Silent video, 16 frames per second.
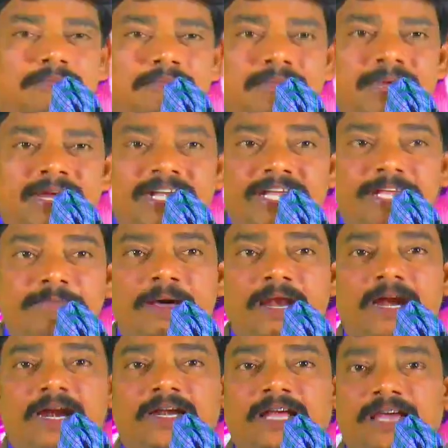మీటింగ్
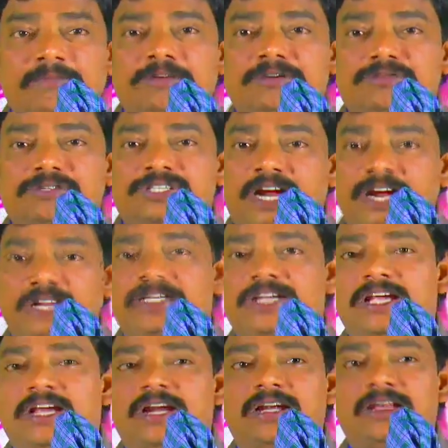పలానా టైంకి స్టార్ట్
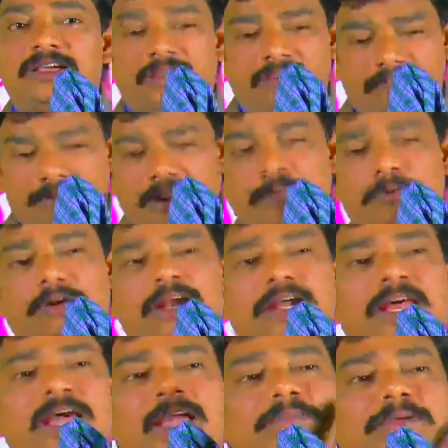చేయాలంటే వెళ్ళిపోవాలి ఆ
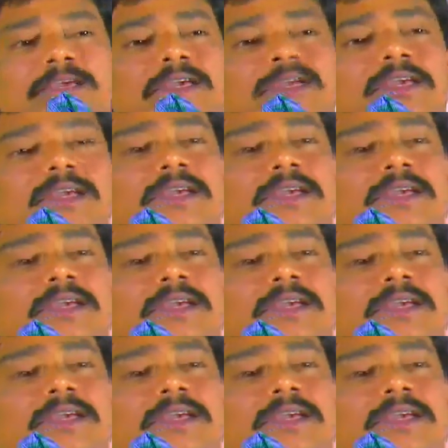టైంకి